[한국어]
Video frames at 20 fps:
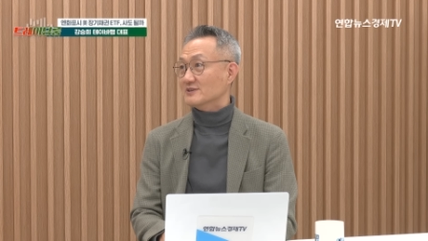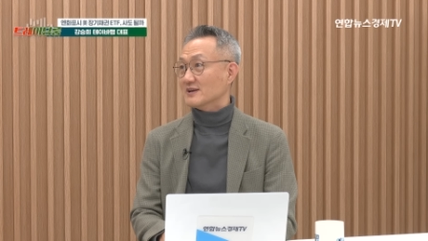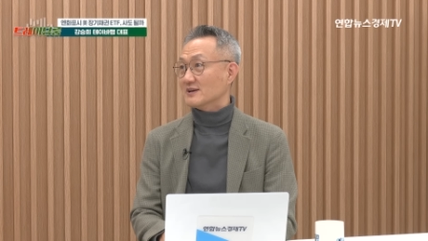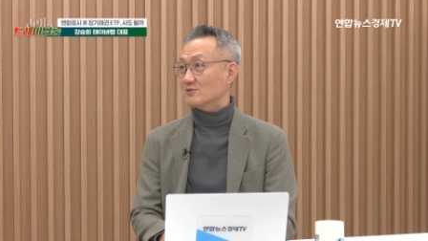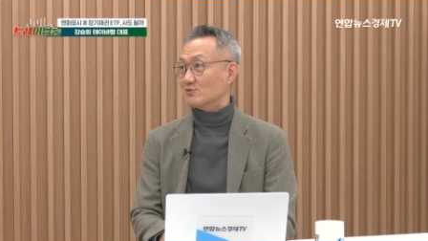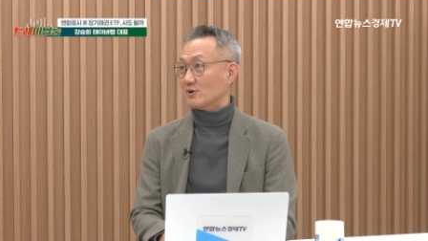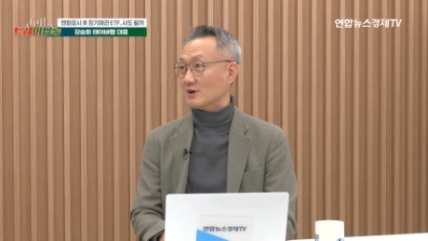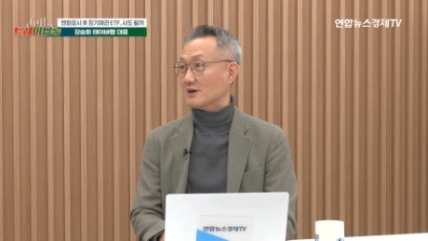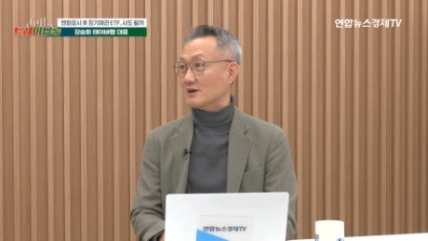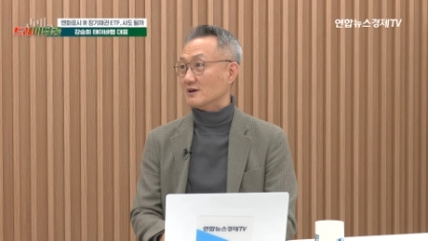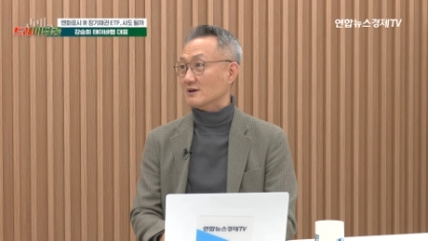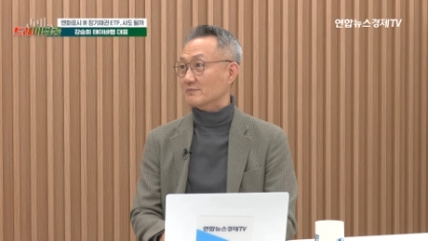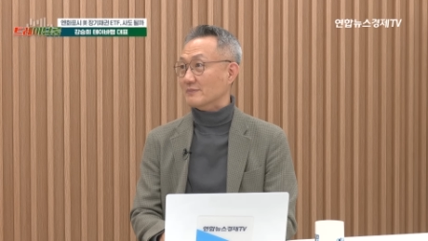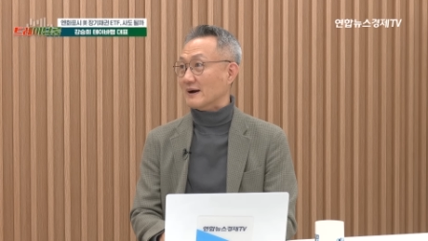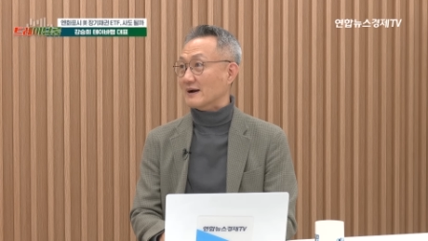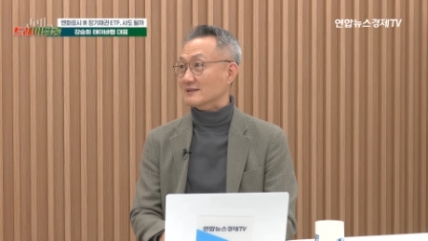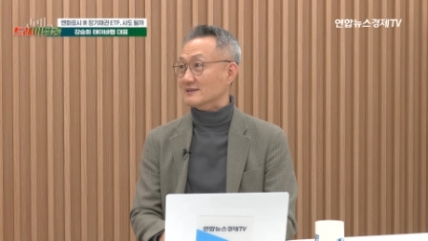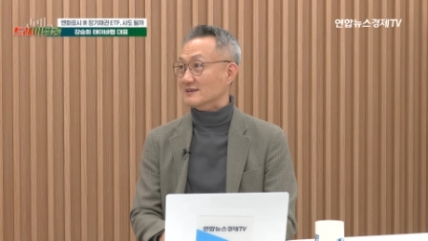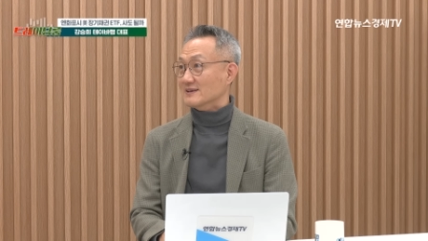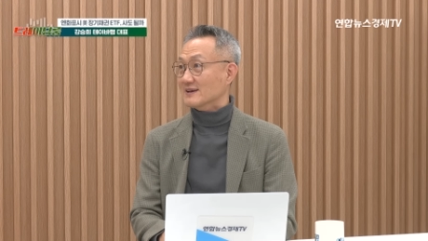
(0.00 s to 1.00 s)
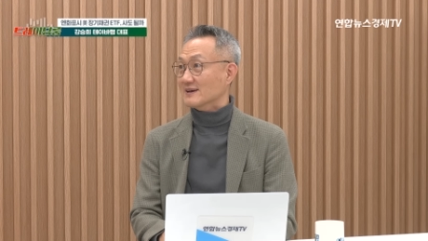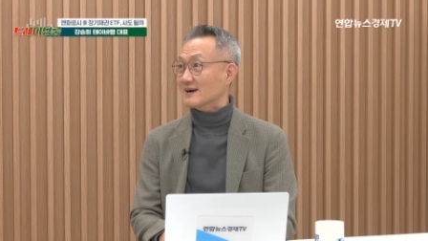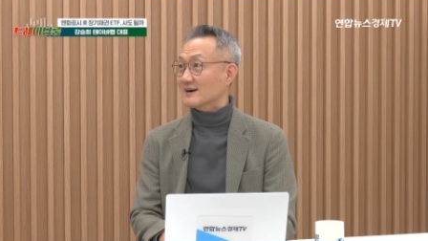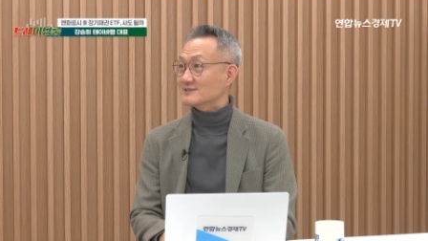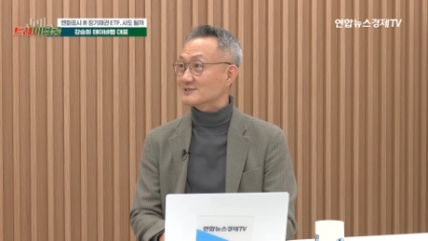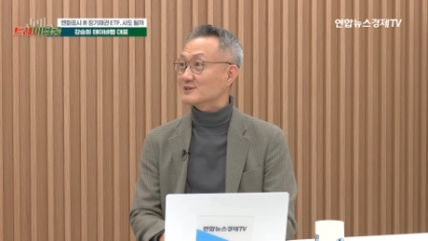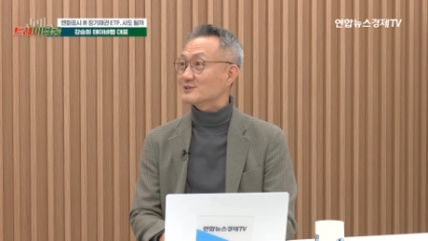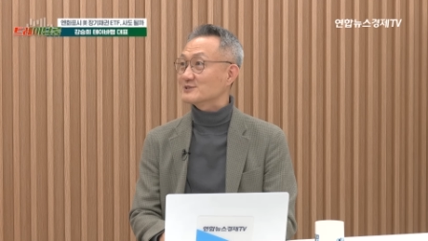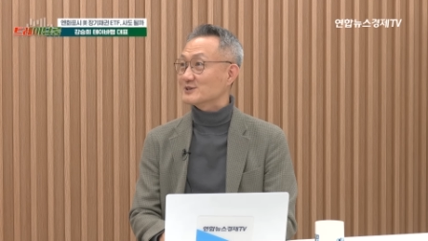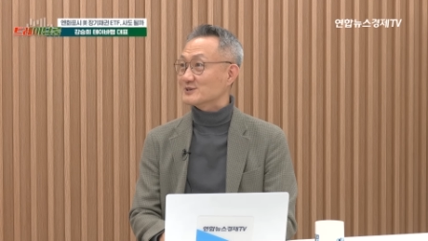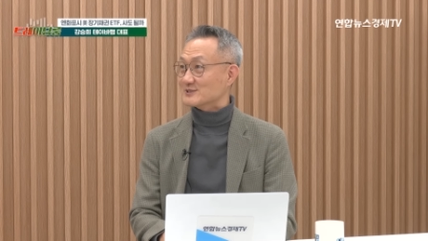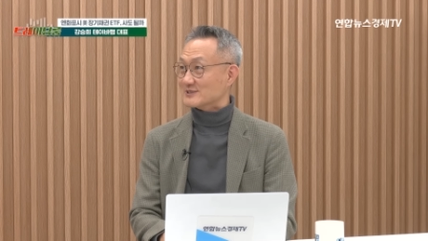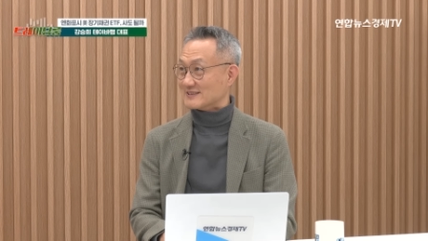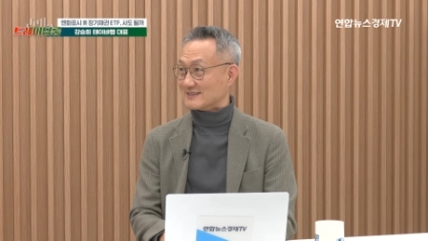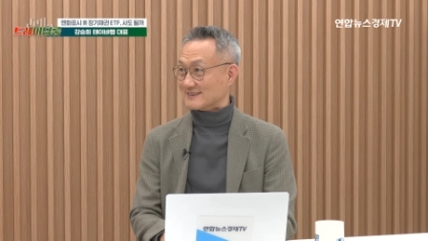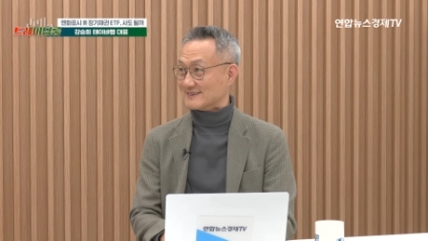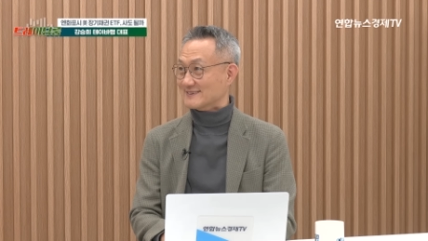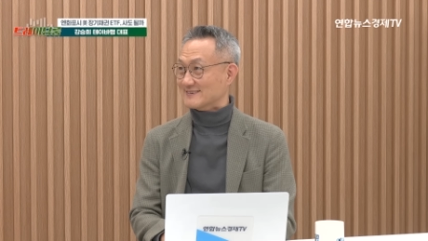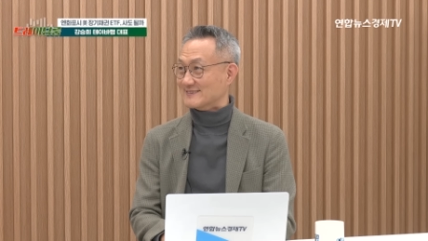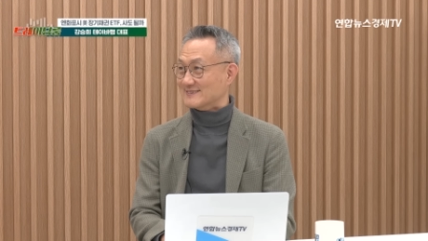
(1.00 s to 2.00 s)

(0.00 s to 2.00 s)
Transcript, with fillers: 얘기 되게 많이 하셨었잖아요. 그리고